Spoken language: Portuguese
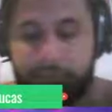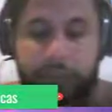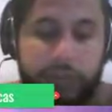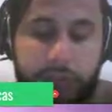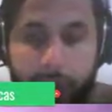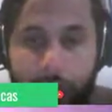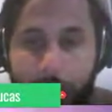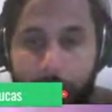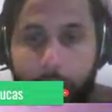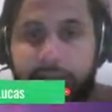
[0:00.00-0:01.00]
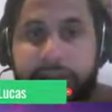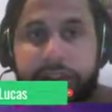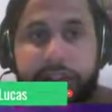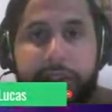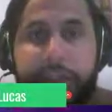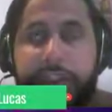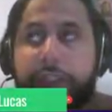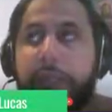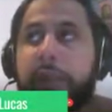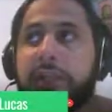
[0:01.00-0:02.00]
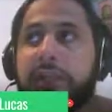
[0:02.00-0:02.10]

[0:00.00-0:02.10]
Eu, o Messenger, eu acho que mais